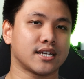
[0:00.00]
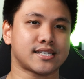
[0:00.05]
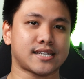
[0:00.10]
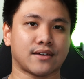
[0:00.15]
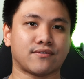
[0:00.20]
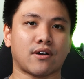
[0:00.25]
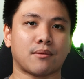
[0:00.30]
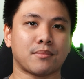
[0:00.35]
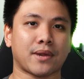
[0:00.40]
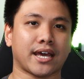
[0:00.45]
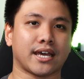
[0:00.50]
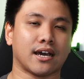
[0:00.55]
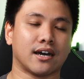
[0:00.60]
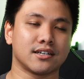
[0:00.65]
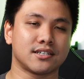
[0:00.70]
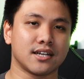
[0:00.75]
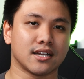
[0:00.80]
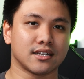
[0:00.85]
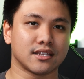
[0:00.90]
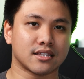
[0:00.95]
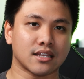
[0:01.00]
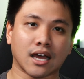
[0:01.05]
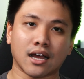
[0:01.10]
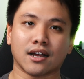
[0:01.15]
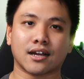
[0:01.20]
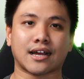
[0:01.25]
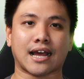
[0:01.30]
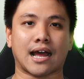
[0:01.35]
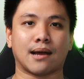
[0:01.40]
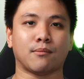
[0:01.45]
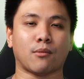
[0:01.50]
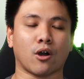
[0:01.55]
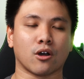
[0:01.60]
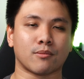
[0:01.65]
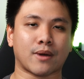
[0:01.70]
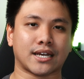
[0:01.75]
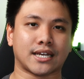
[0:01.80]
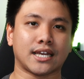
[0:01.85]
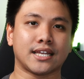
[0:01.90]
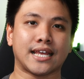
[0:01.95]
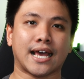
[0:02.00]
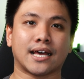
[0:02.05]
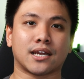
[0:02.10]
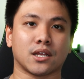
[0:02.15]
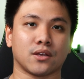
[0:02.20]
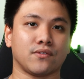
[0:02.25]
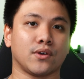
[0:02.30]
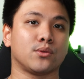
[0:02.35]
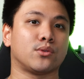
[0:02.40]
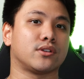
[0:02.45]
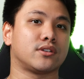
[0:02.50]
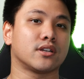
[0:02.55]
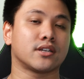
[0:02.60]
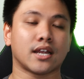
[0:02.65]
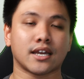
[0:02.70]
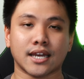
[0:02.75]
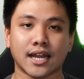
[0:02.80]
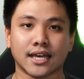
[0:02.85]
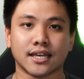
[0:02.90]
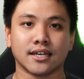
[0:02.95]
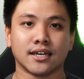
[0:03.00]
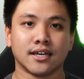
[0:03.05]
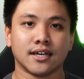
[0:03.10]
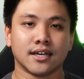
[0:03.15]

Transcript: cái sản phẩm này ở trên tất cả mọi bài đánh giá review từ trước đến nay.